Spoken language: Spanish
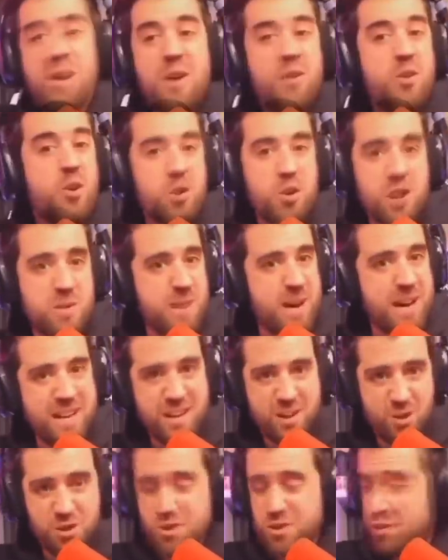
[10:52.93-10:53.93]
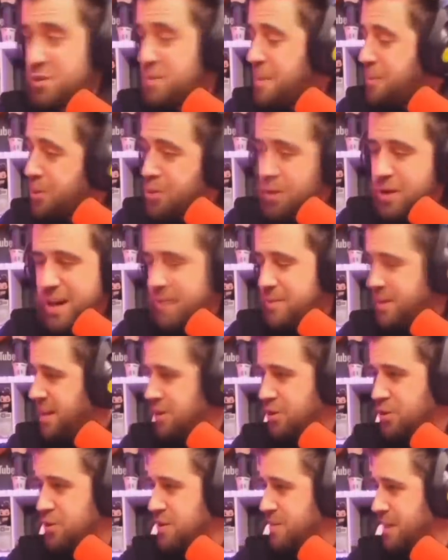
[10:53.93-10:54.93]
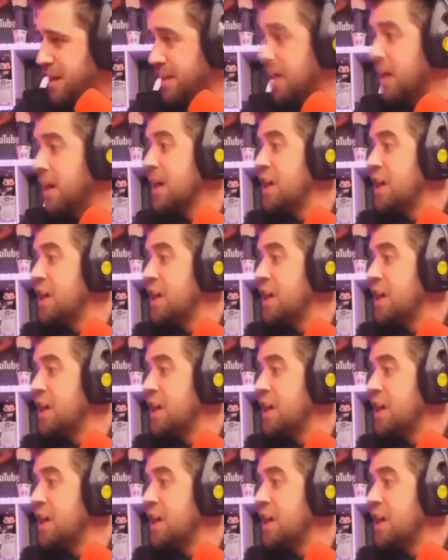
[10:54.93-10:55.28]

Toro Ibai, coño, no me puedo cabrear con Ibai.